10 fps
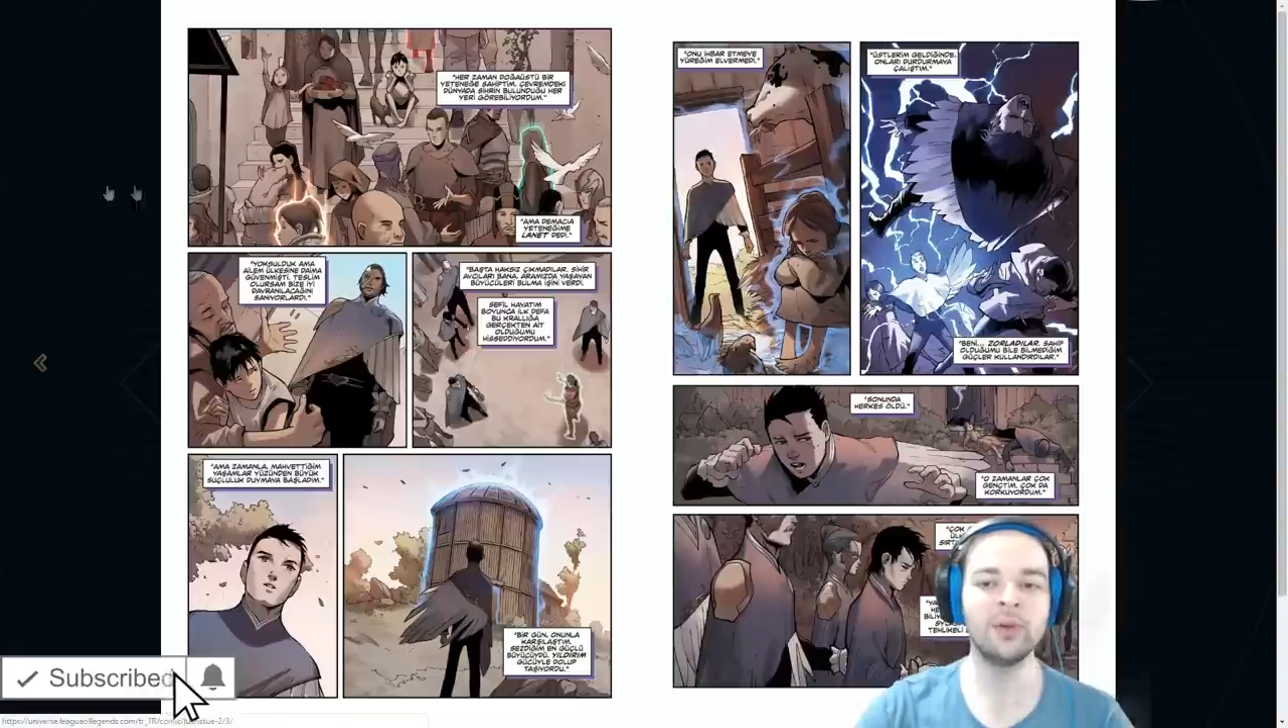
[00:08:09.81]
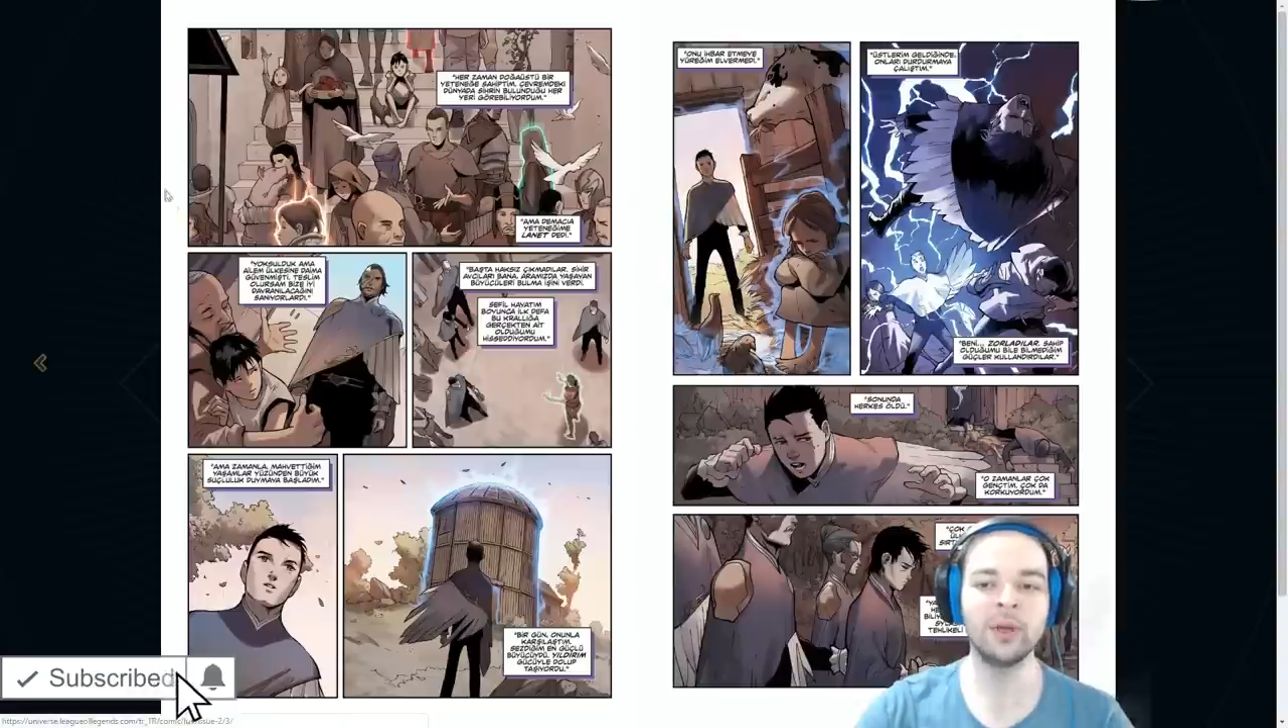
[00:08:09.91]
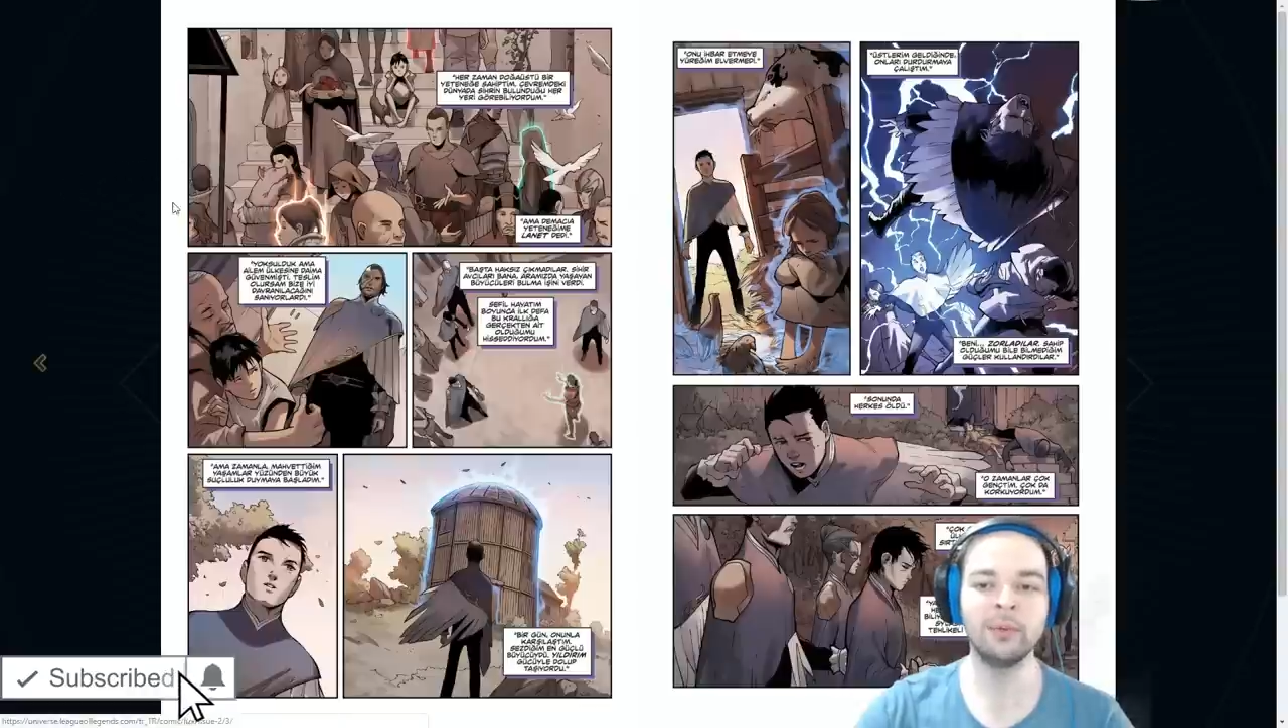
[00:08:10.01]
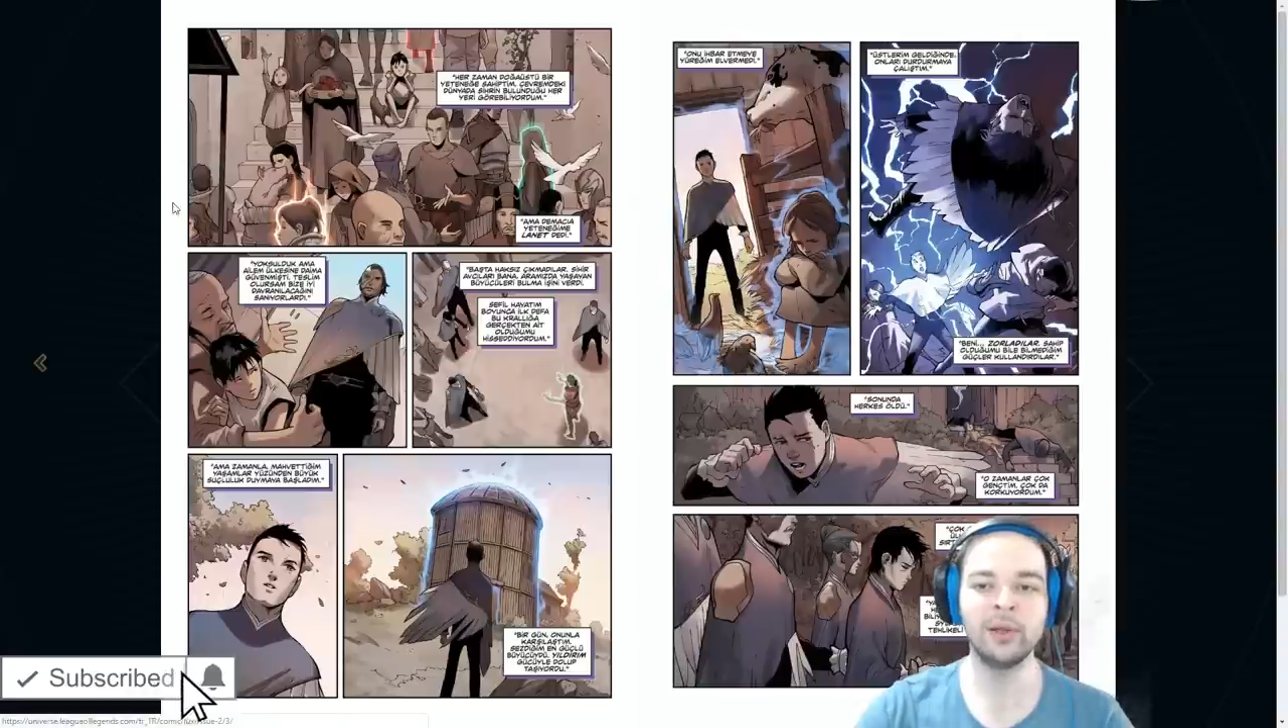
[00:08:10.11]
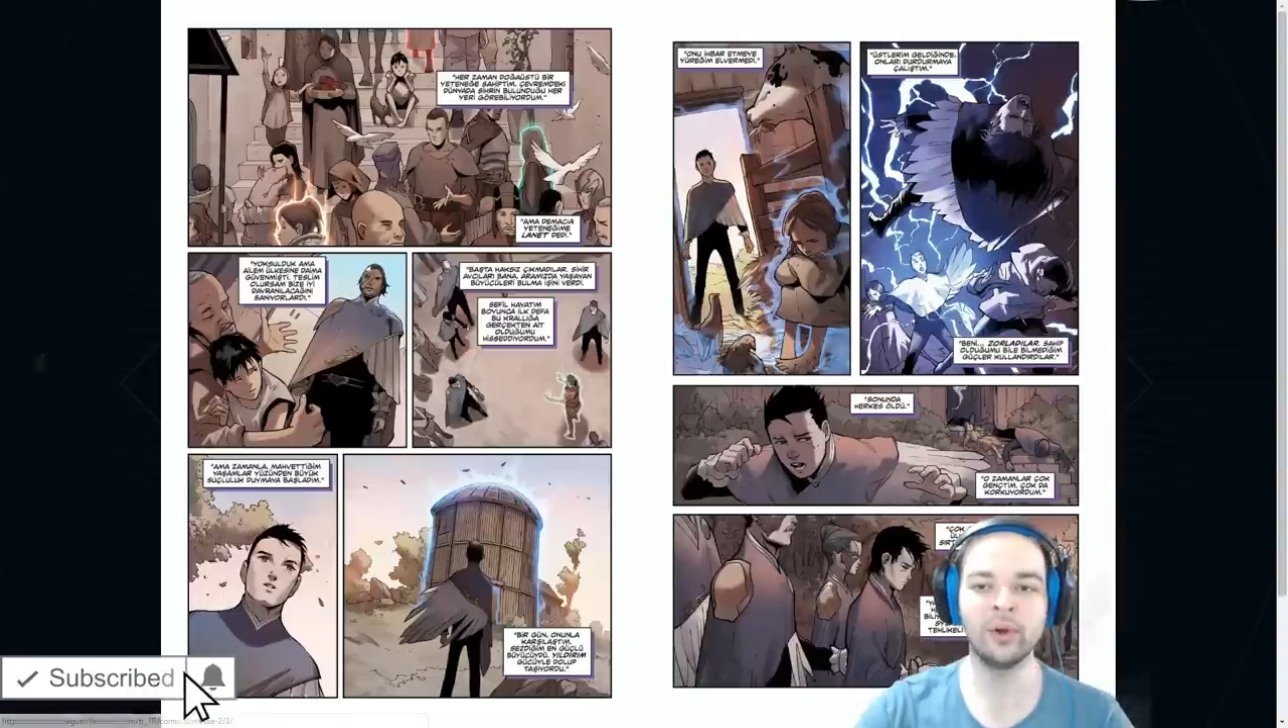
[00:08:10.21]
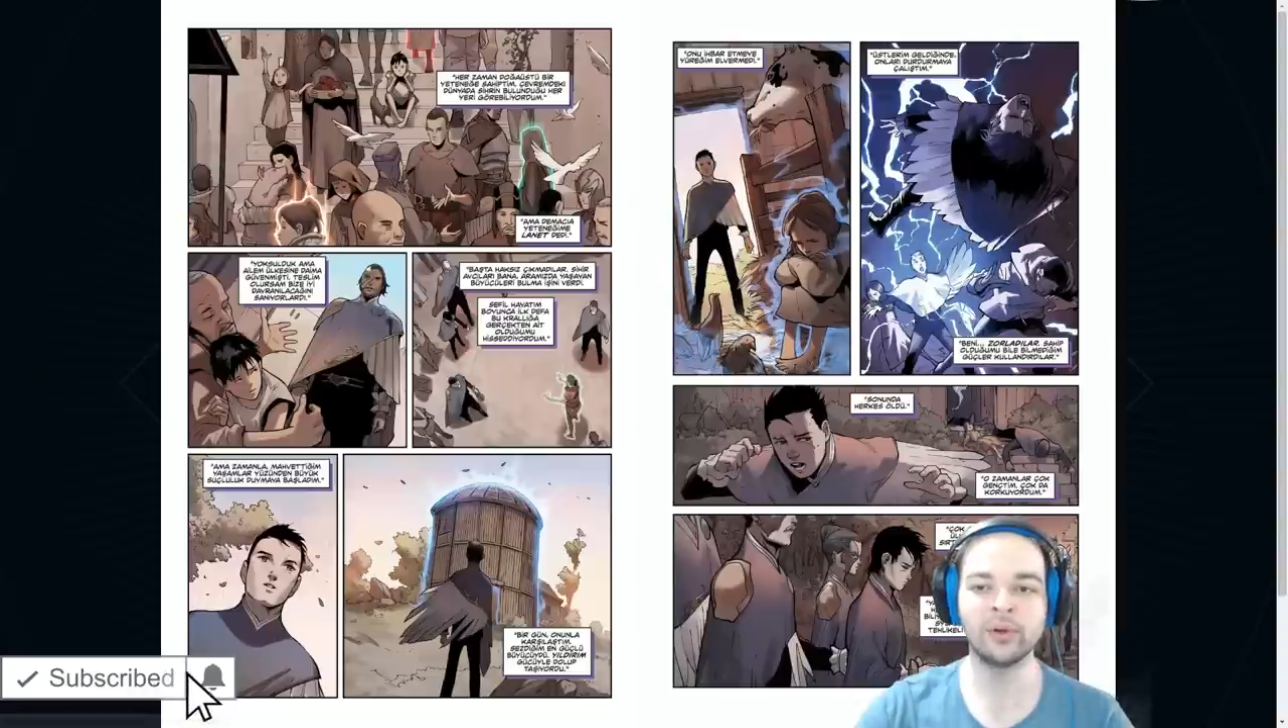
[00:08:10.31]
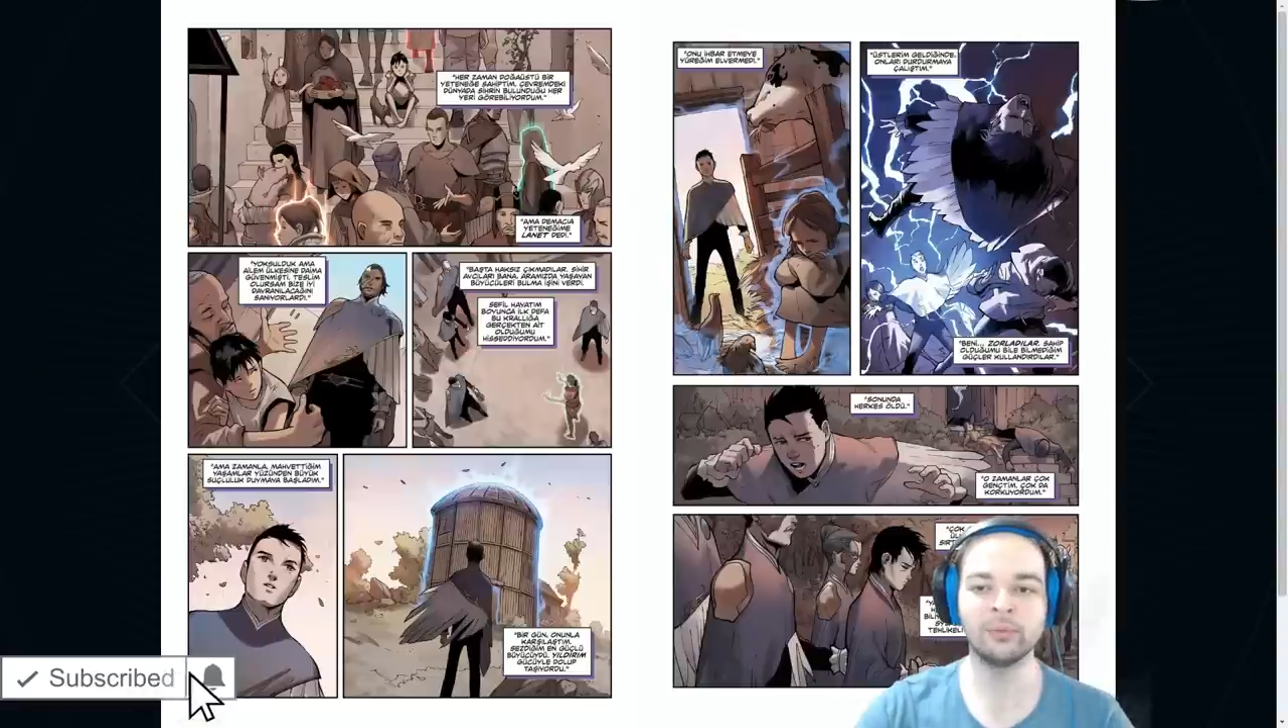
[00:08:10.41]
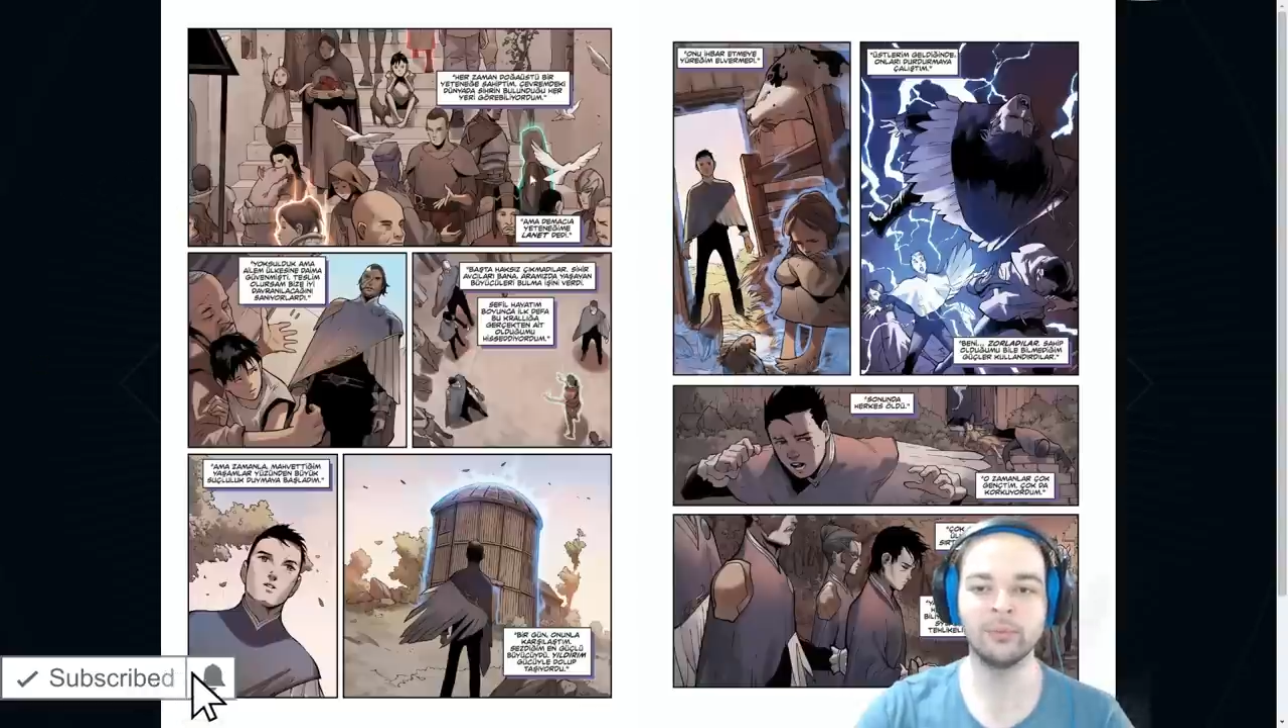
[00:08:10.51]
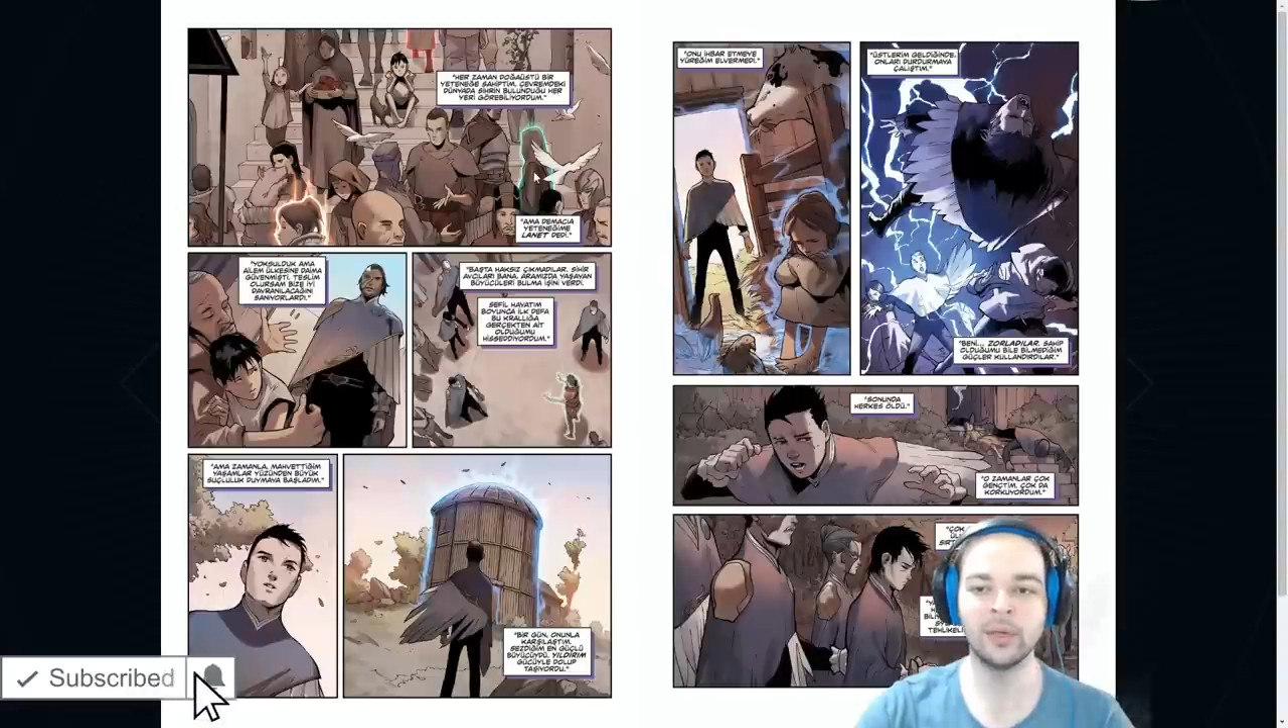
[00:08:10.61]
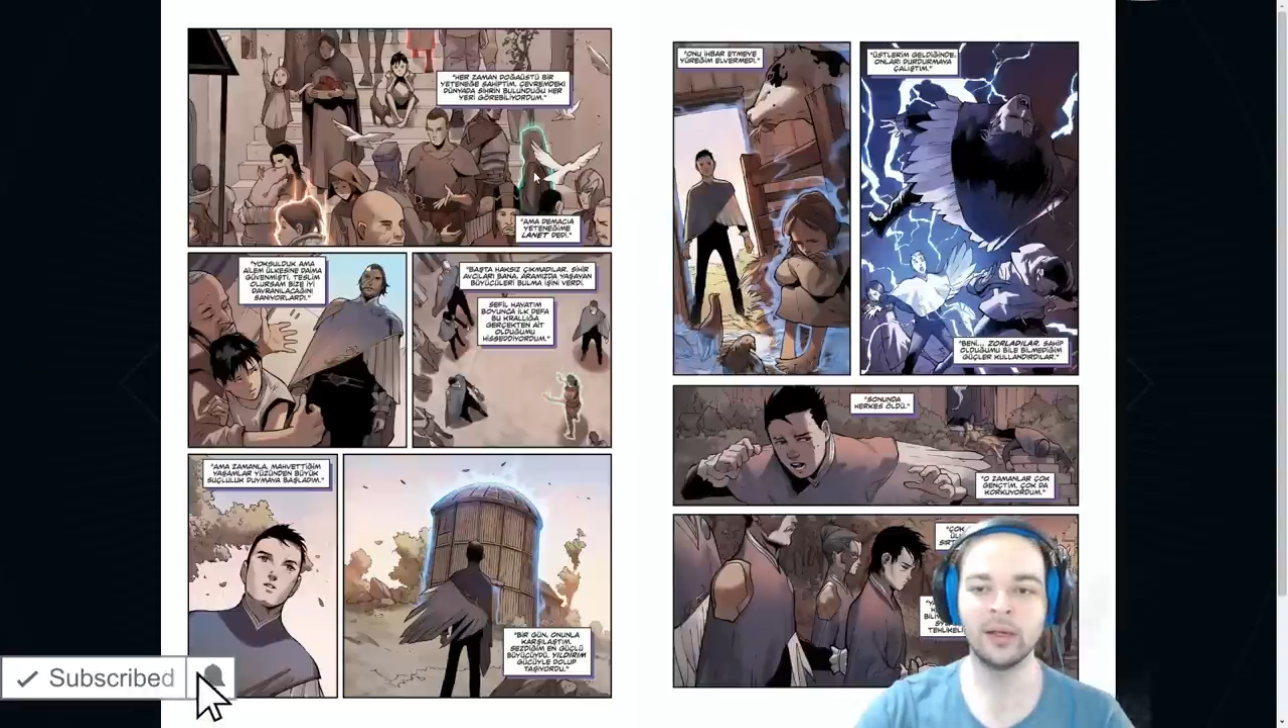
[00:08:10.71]

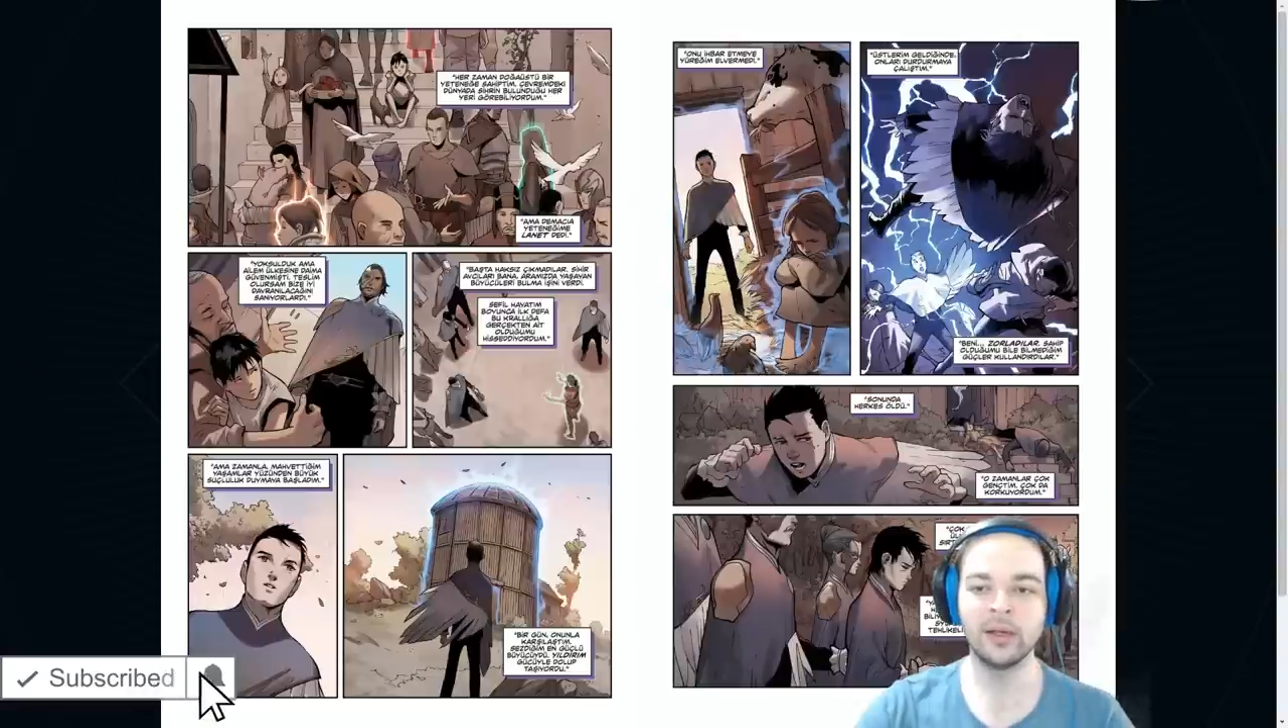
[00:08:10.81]
görebiliyordum.